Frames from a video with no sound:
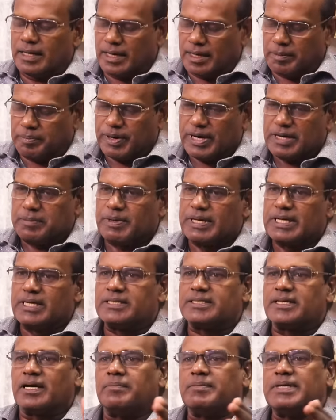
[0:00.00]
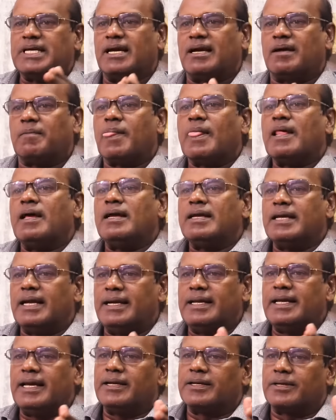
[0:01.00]
எடப்பாடி பழனிசாமியை
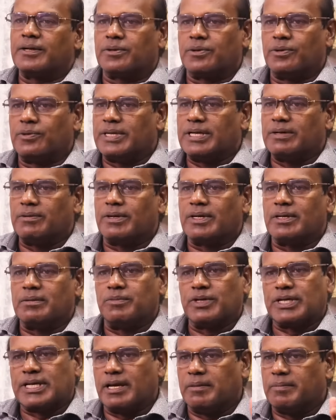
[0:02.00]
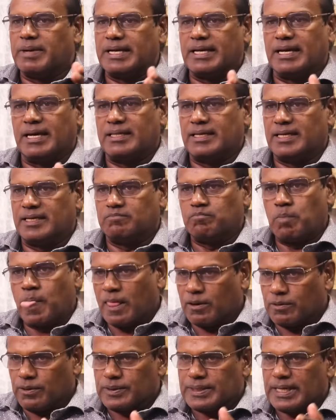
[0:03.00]
என்டிஐக்கு கூட்டி ஒரு முக்கிய மரியாதையை
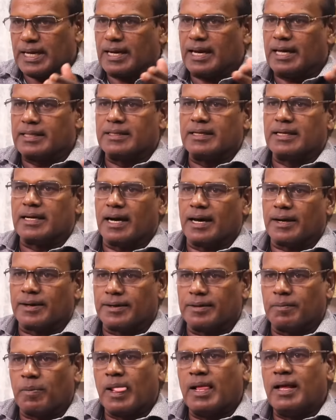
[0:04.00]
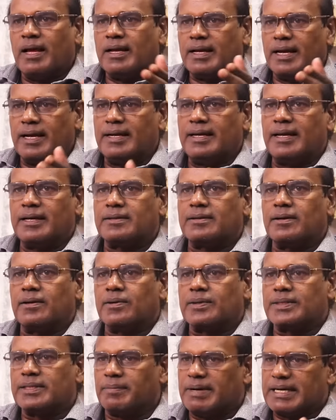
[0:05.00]
கொடுத்தாங்க அதுக்கு காரணம் என்டிஏக்குள்ளே
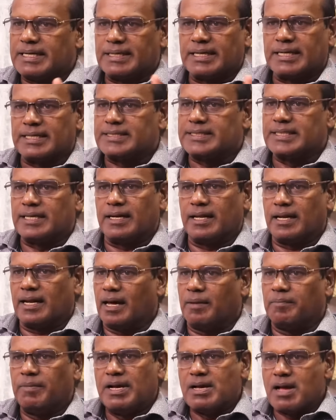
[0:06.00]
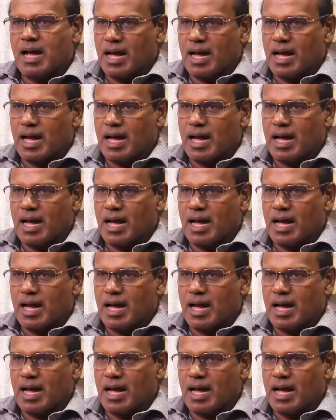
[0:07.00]
இருந்த மற்ற கட்சிகள் எல்லாம்